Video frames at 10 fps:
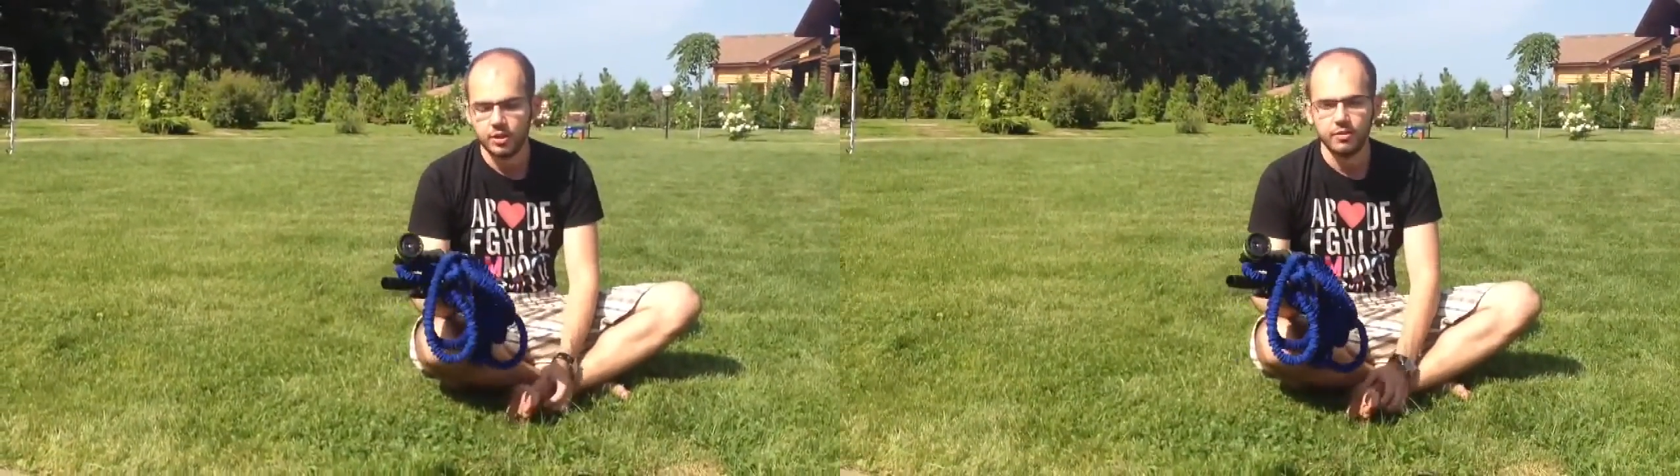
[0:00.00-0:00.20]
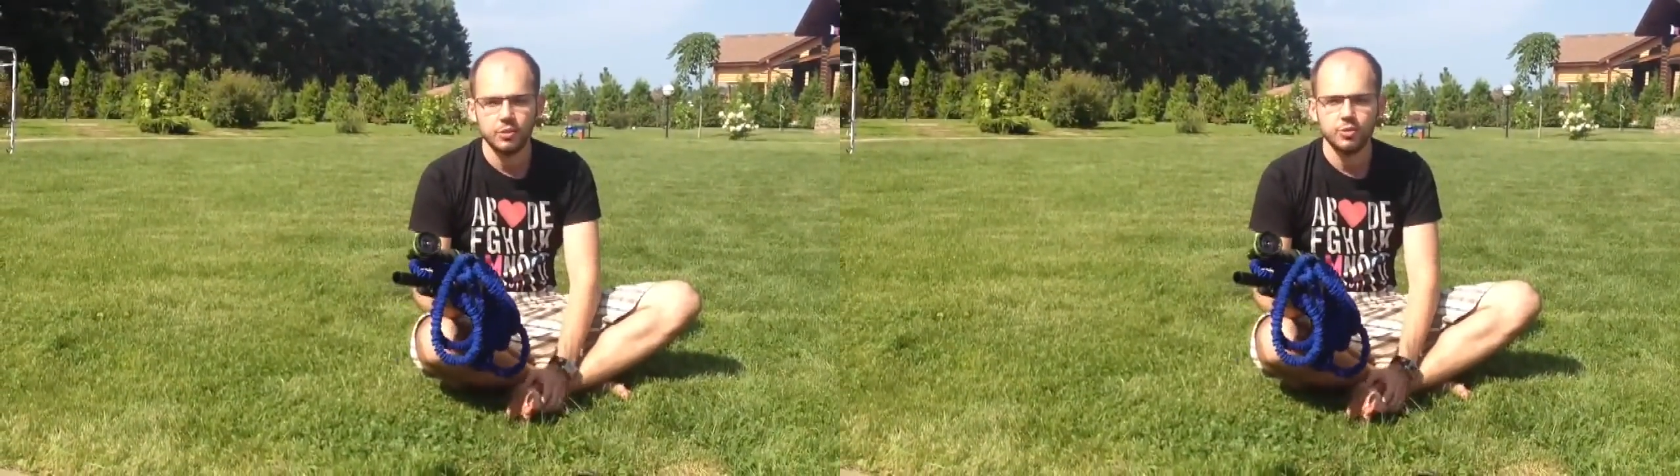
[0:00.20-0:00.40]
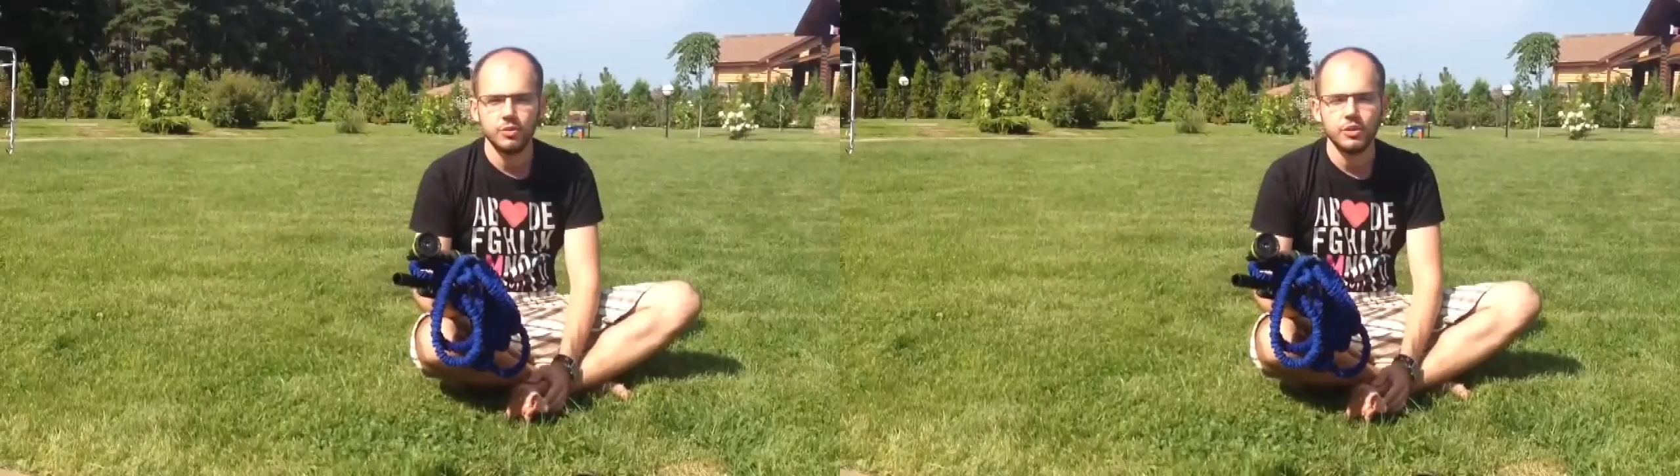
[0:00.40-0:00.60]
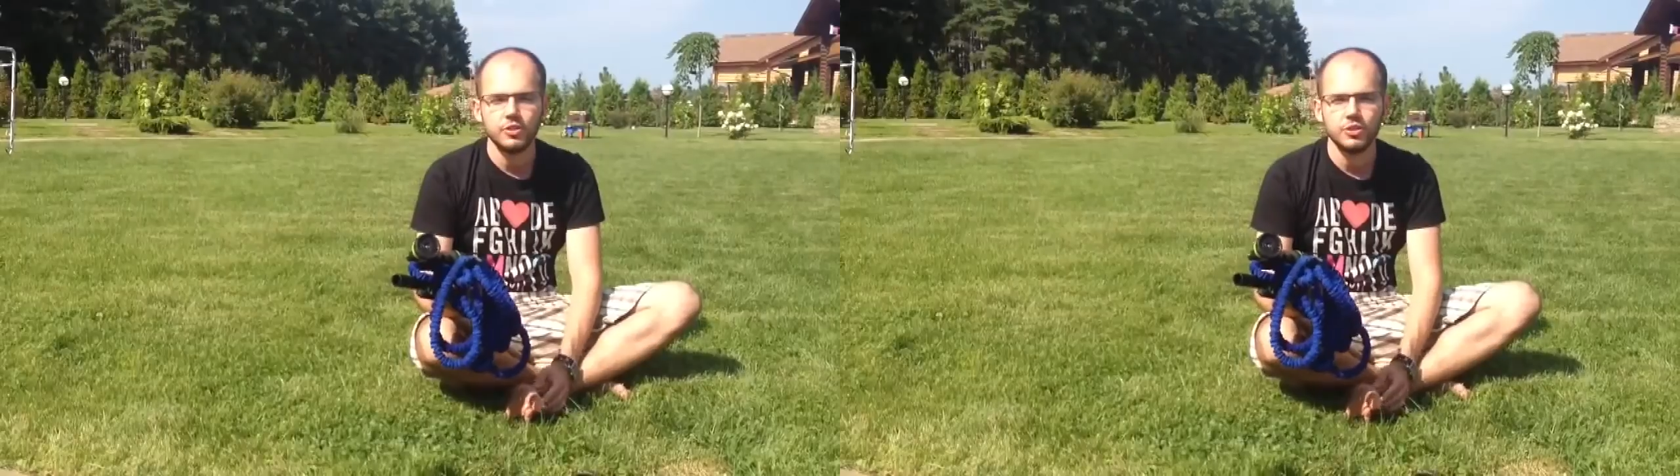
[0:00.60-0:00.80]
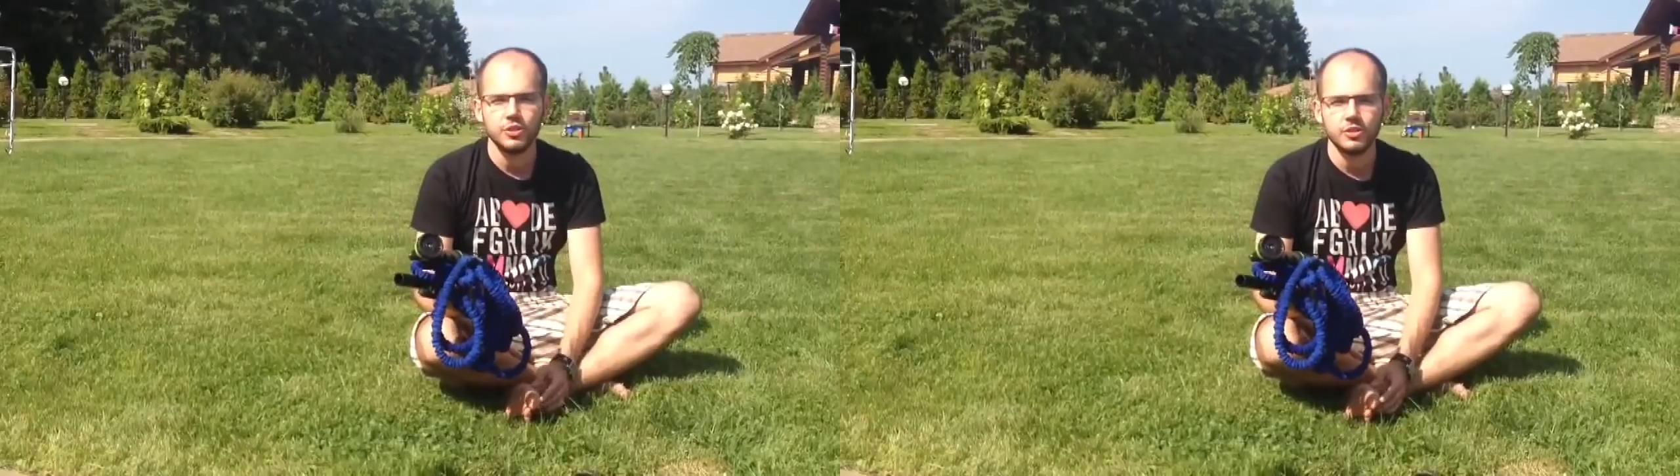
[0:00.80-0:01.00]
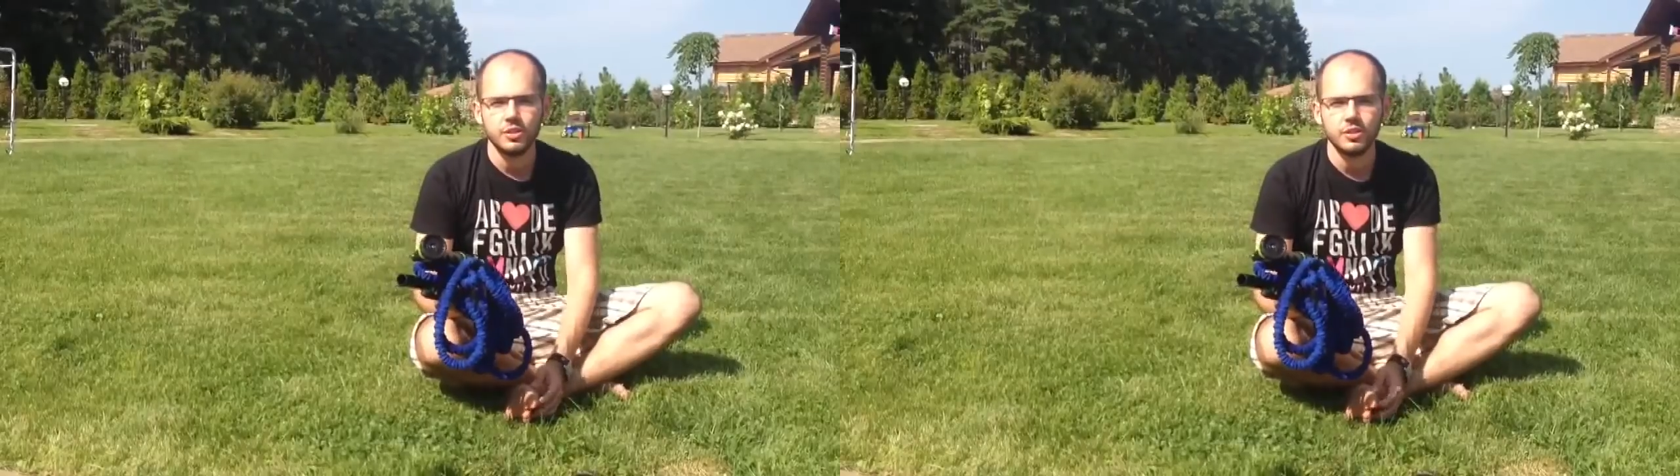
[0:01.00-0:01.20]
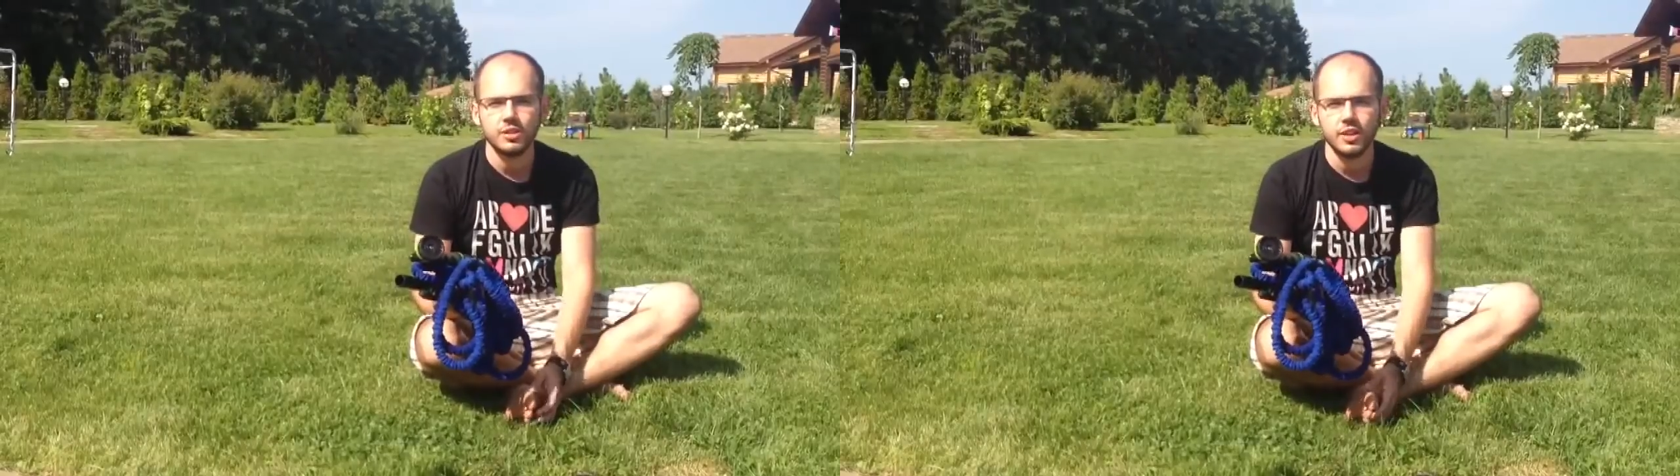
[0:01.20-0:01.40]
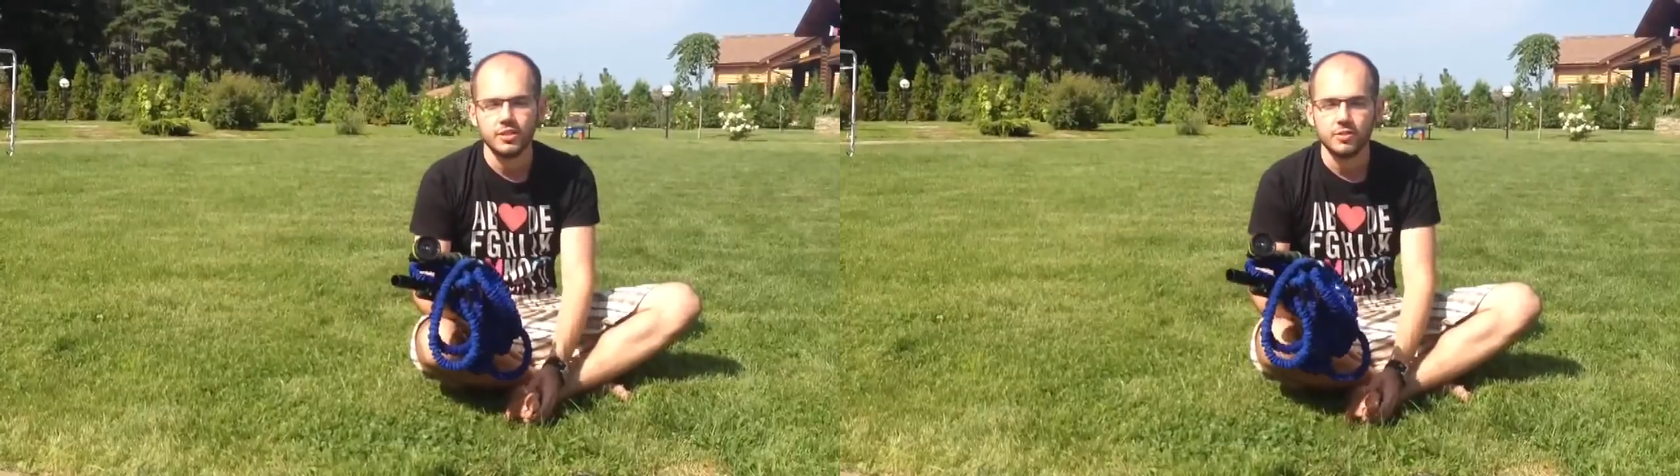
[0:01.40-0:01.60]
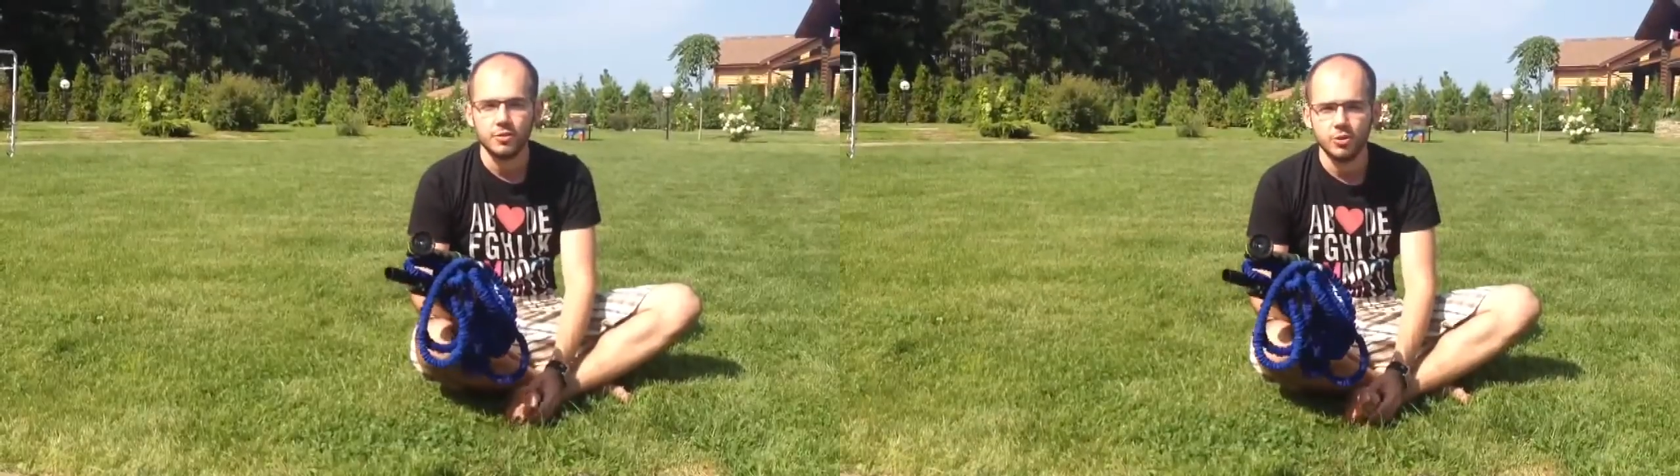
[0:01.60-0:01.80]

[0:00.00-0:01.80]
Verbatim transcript: новинку 2013